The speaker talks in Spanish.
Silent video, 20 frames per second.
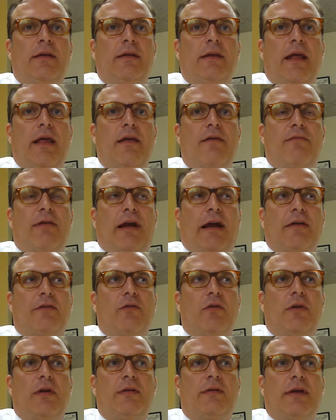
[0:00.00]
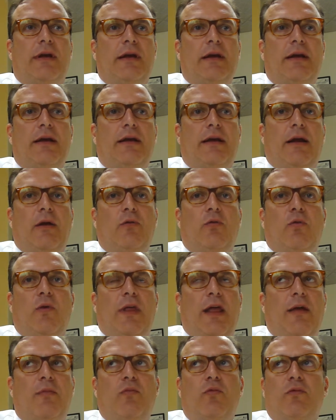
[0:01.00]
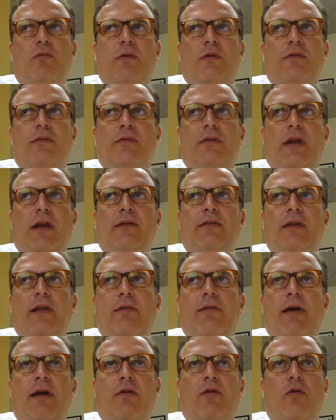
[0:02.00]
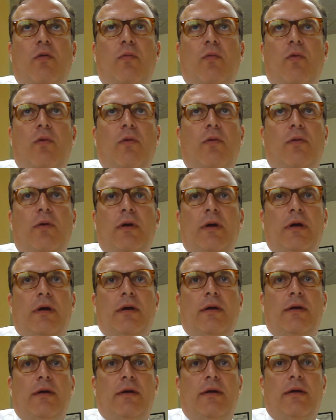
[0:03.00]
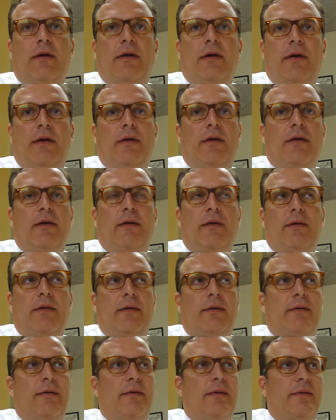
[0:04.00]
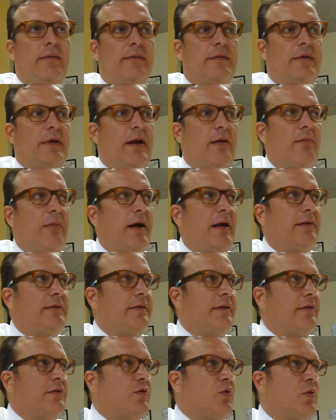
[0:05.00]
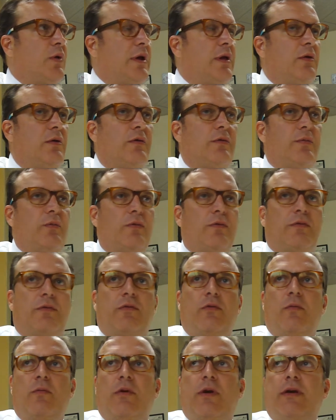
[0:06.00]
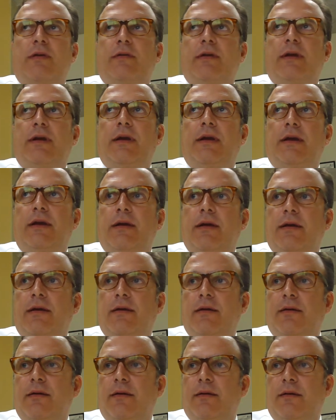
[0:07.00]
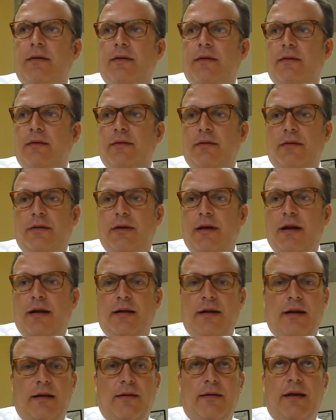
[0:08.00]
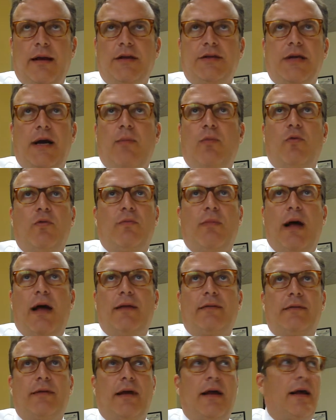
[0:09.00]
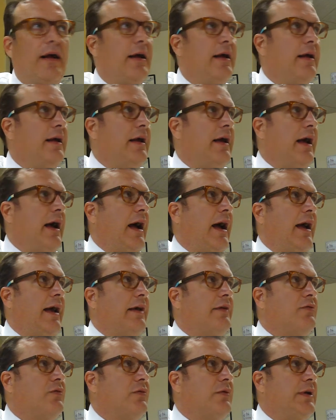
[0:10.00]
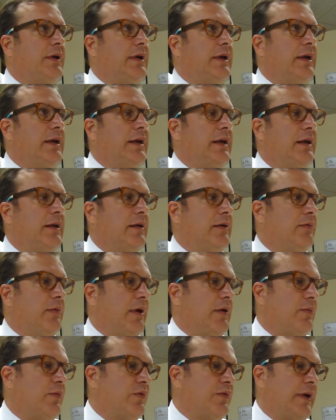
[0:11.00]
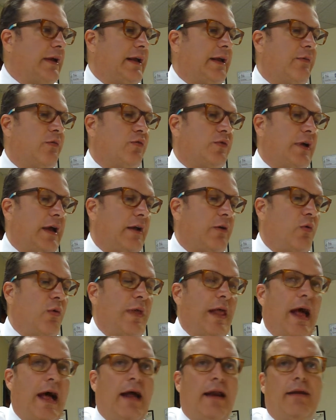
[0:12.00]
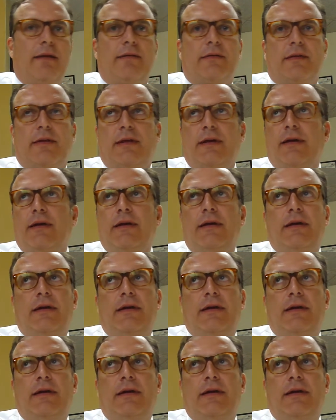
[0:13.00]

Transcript: edificaciones, que, lo cuidemos. Es triste ver cómo eh, entre más destruidos, pues como que si le, echamos más a, eso y, bueno, pues hay que buscar cuidar este.